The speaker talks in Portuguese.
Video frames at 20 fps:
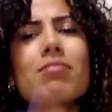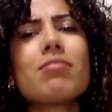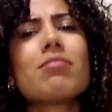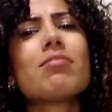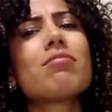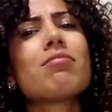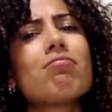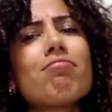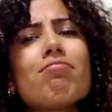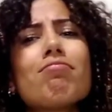
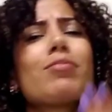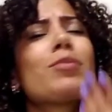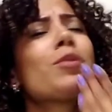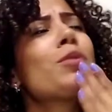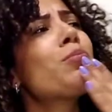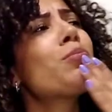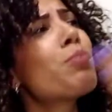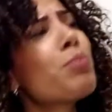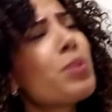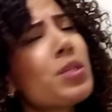Eu
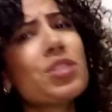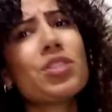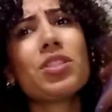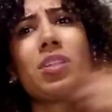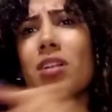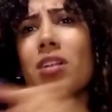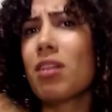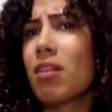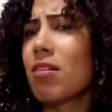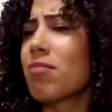estou
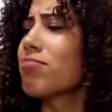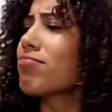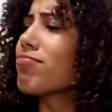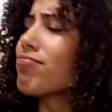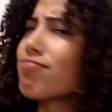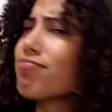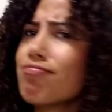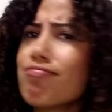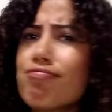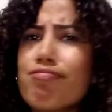
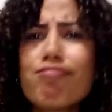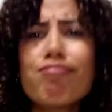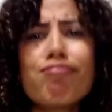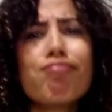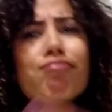mandando de